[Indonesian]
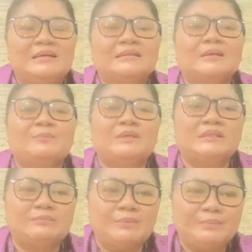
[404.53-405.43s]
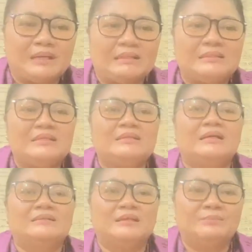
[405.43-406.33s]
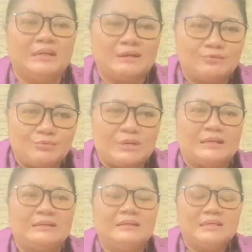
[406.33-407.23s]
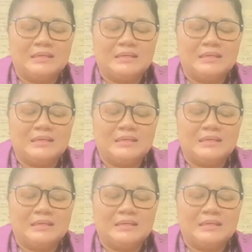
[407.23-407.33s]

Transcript: tapi kita memperhatikan dan melakukan.